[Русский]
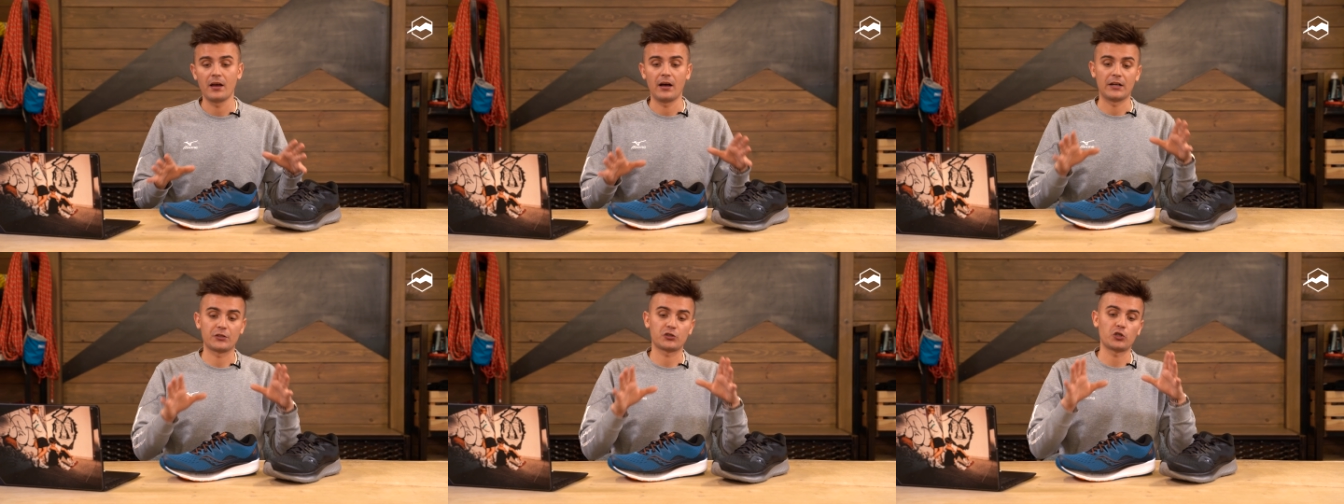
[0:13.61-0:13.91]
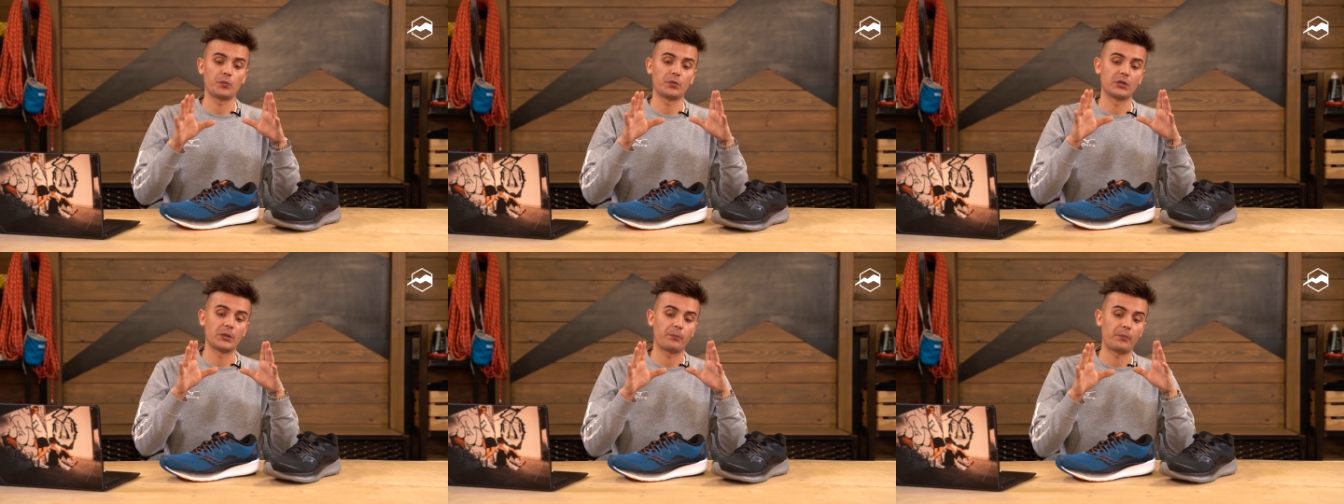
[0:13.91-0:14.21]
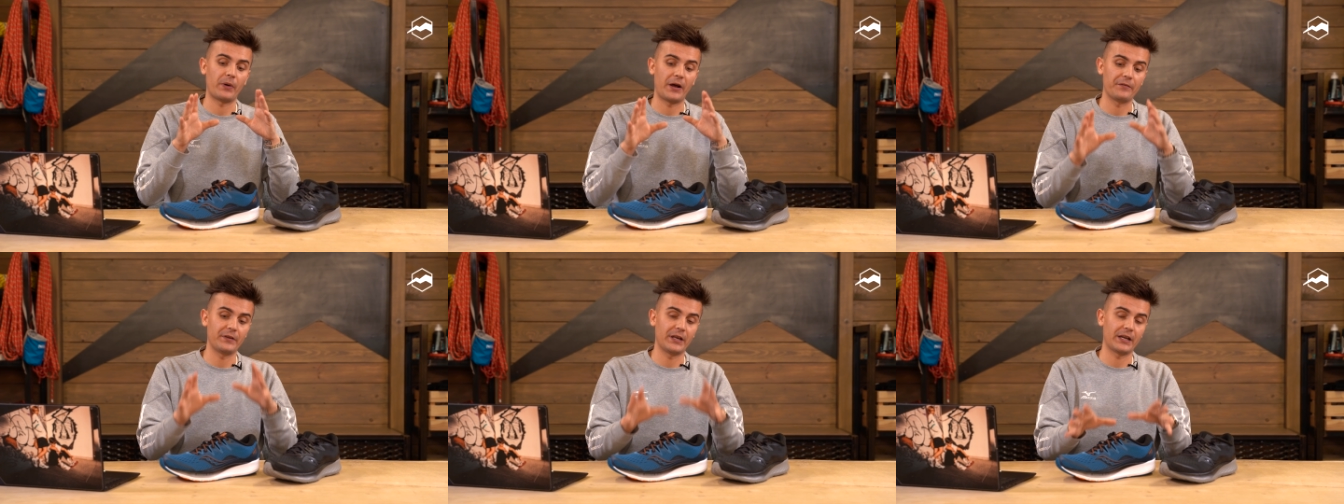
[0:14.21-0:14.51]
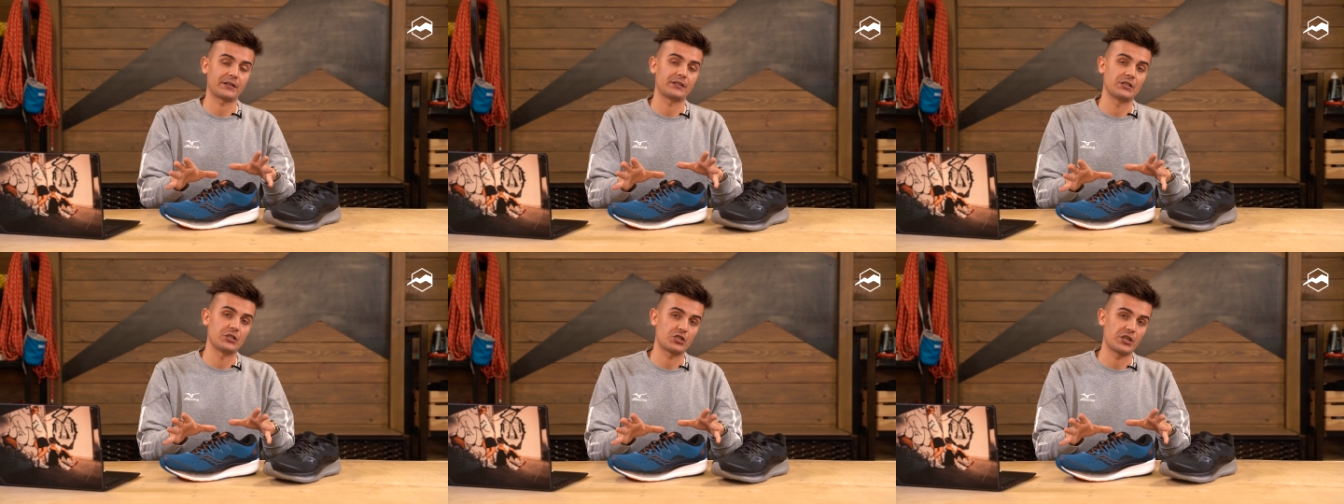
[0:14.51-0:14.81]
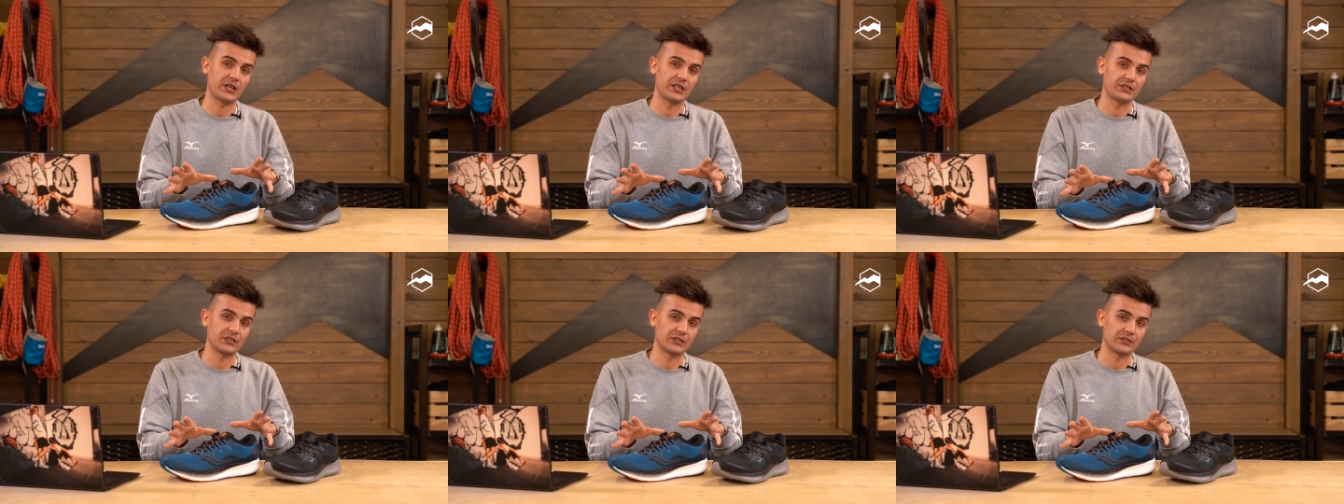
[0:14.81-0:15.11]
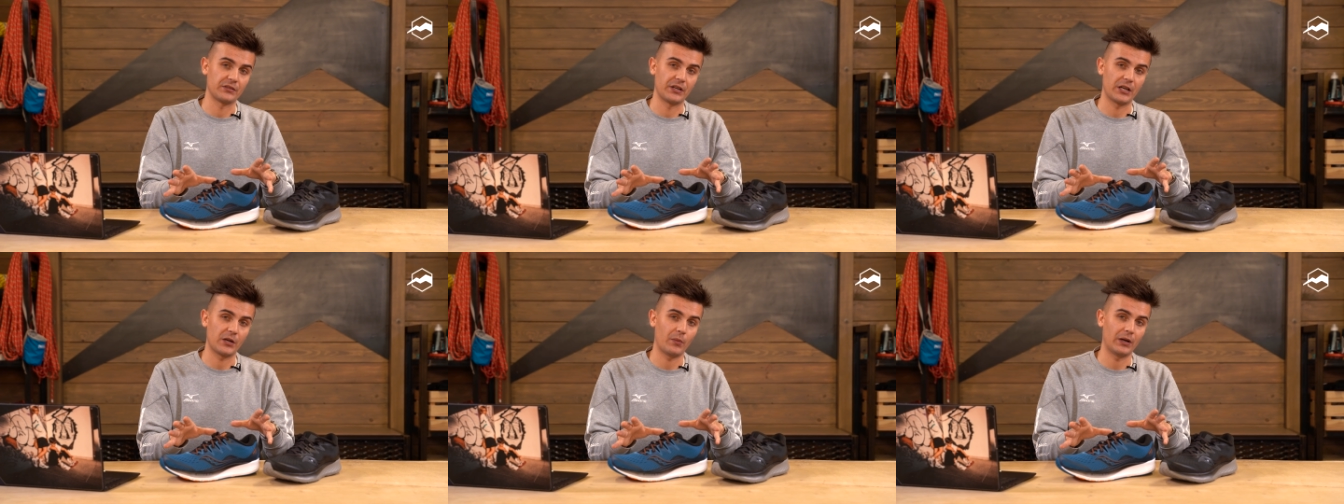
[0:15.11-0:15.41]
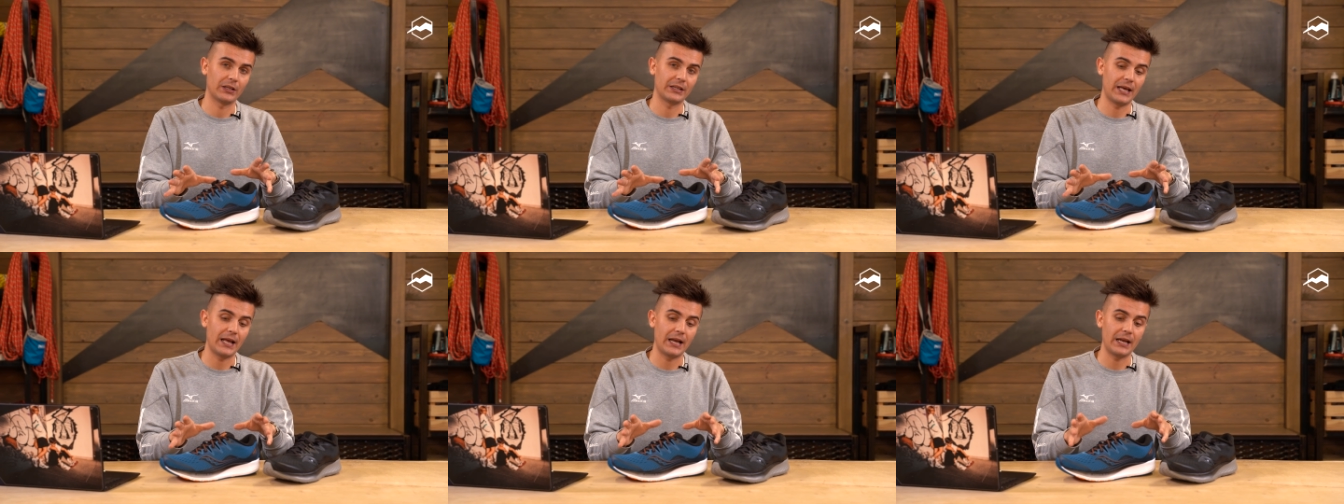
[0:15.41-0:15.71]
особенно по верхней части своих
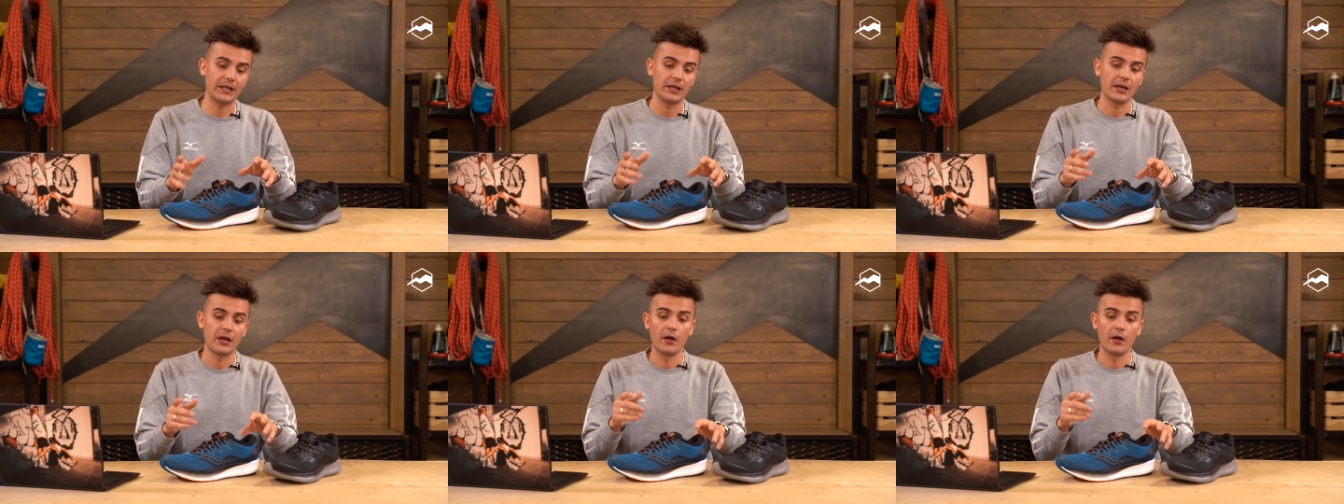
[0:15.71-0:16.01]
моделей.